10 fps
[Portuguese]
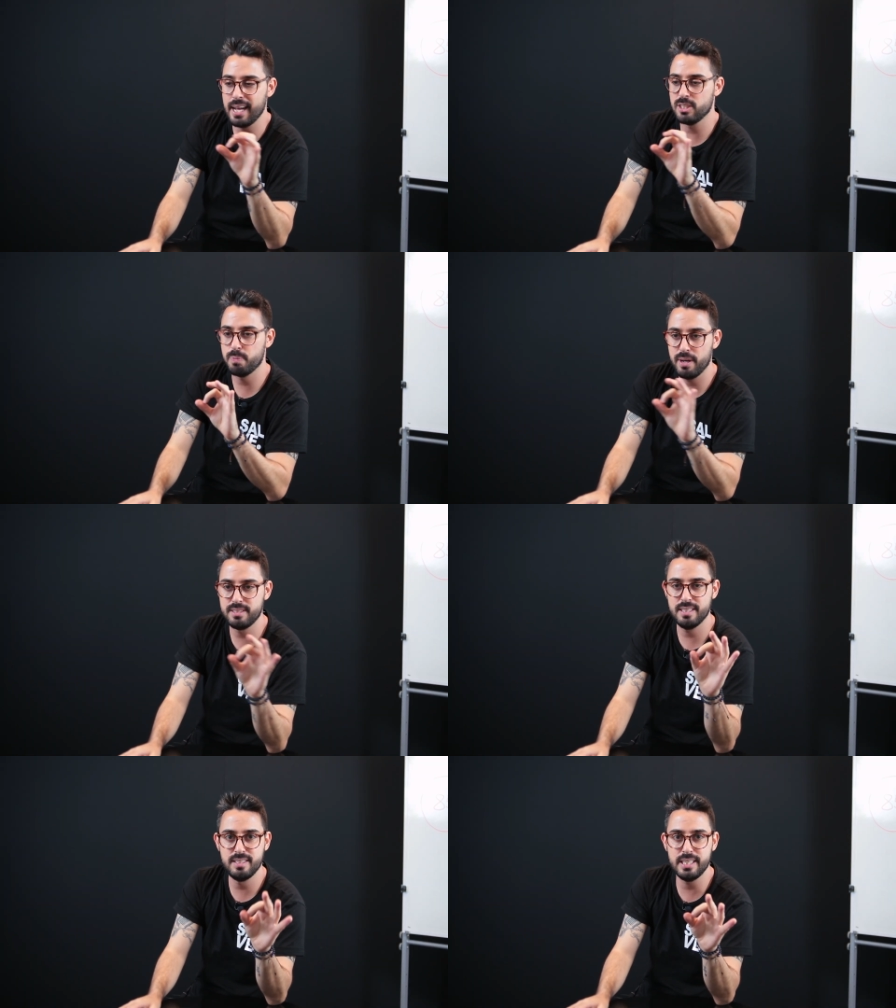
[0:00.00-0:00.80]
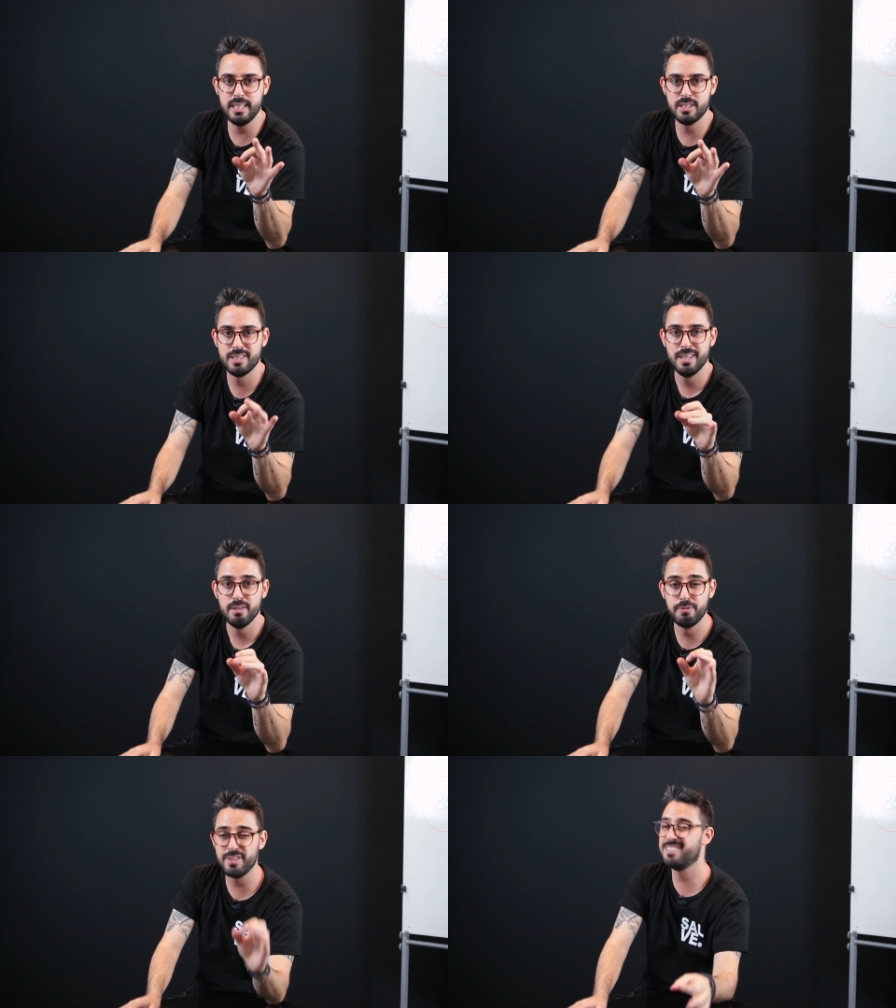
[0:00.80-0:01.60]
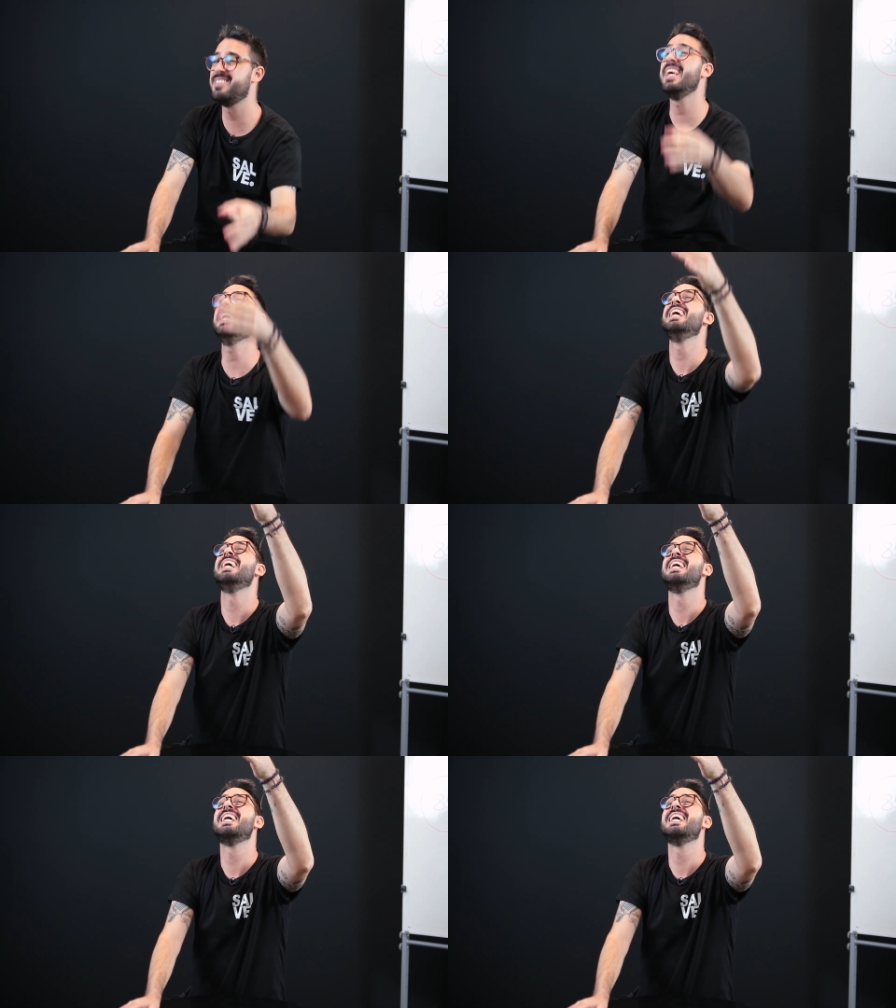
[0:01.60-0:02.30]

a resposta é a seguinte: você.